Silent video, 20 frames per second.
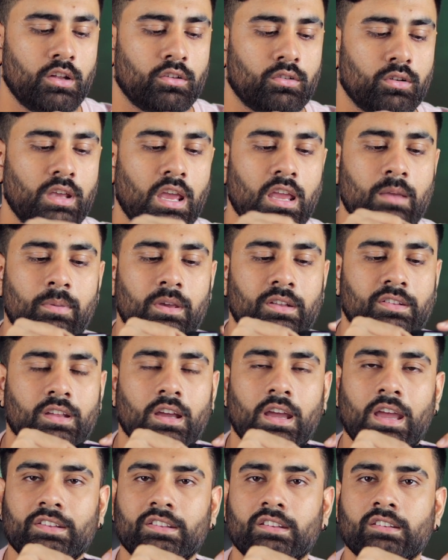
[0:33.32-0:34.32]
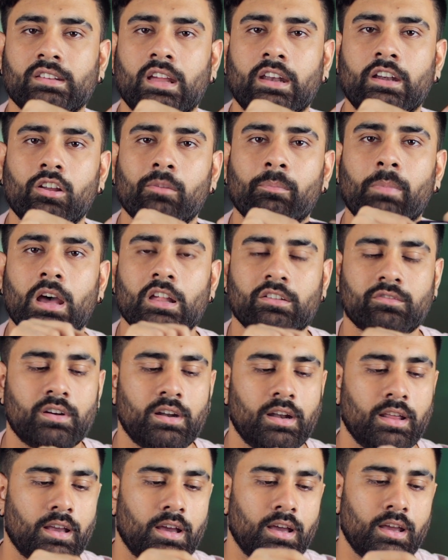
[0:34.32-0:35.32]
सो so, यहीं पे इसका एस एस और पासवर्ड
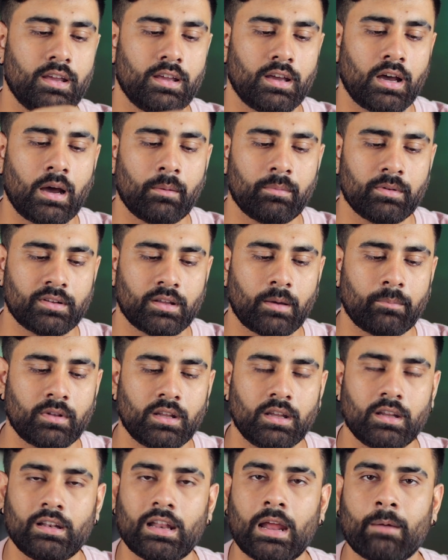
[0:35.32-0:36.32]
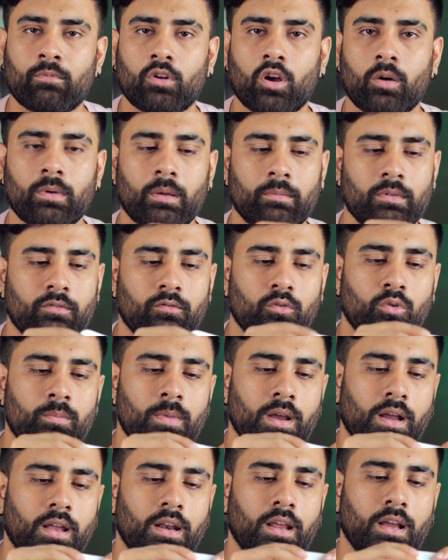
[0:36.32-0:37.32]
लिखा है आप इसे अपने लैपटॉप या अपने फोन
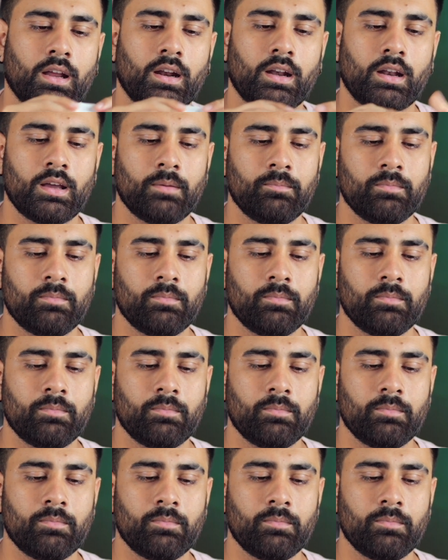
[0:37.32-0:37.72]
में कनेक्ट करना